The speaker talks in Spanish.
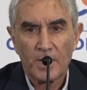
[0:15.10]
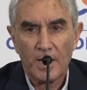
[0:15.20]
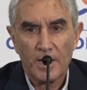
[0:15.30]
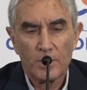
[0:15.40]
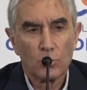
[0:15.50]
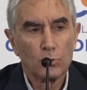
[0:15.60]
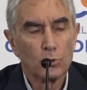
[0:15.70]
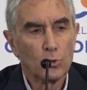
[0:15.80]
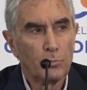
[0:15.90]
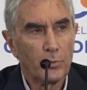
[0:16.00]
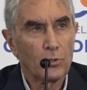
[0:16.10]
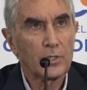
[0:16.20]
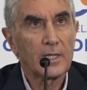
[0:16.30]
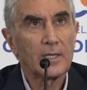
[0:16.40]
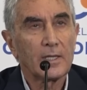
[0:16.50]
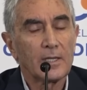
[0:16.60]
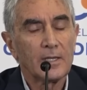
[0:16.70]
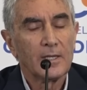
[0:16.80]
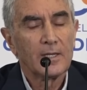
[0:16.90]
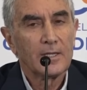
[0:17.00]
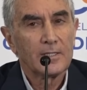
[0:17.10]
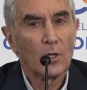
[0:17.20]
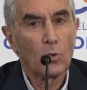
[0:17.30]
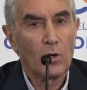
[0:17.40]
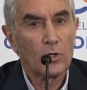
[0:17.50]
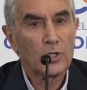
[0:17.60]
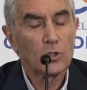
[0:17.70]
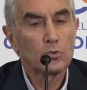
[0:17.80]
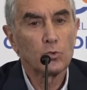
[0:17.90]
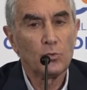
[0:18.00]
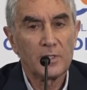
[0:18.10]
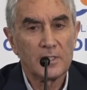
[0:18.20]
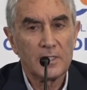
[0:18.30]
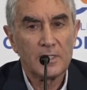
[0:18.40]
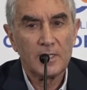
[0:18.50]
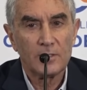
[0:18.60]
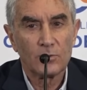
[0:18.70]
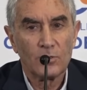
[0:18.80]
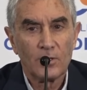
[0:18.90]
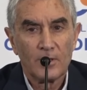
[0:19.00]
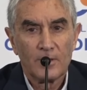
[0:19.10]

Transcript: hay, un grupo de, jugadores que yo estuve dirigiendo